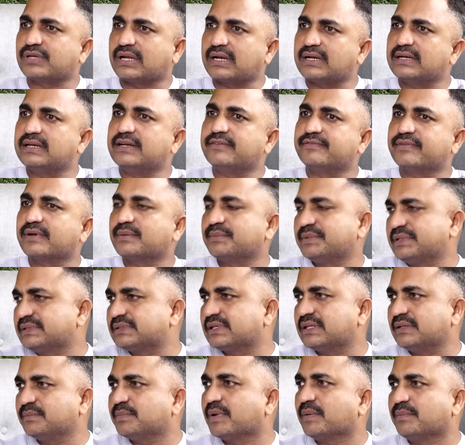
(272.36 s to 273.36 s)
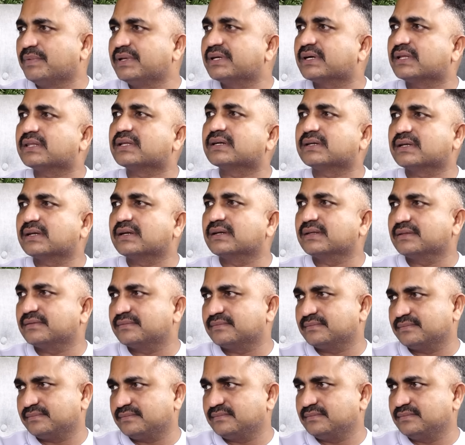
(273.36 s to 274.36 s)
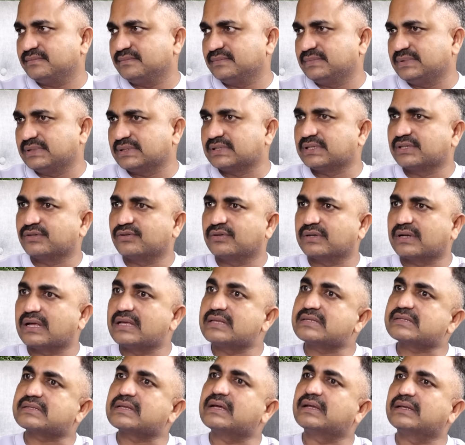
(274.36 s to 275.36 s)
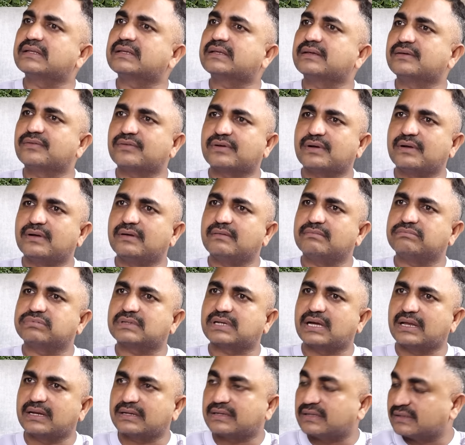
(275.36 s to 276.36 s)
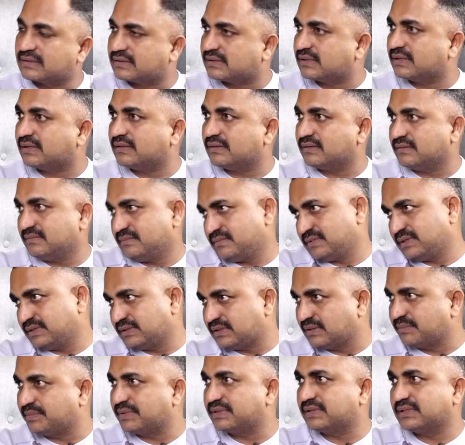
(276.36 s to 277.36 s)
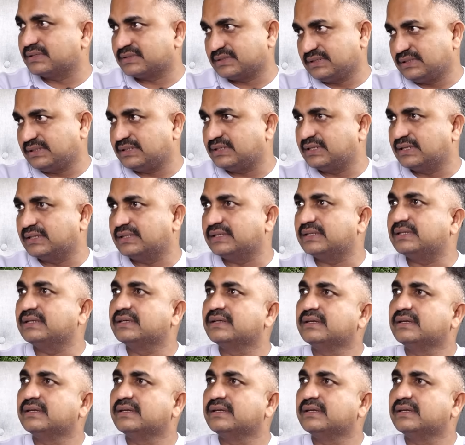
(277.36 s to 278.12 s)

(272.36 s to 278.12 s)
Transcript: సరైన ఇన్ఫర్మేషన్ అది పబ్లిక్ అందటం లేదు ఎందుకంటే ఒక రాష్ట్రానికి ఒక కలకత్తా అంత పెద్ద సిటీ అది